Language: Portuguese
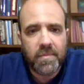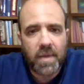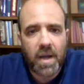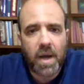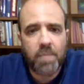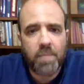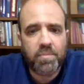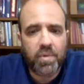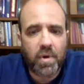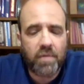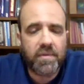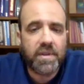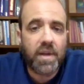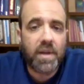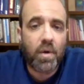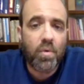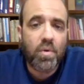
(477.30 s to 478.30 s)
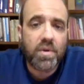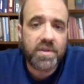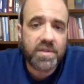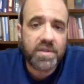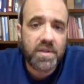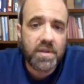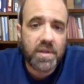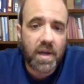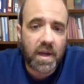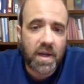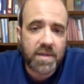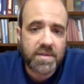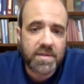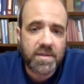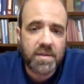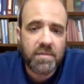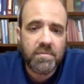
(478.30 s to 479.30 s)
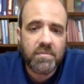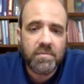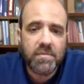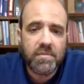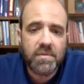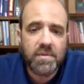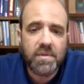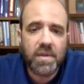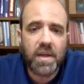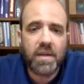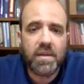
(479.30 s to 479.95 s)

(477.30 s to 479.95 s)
A prova da oxidase, né,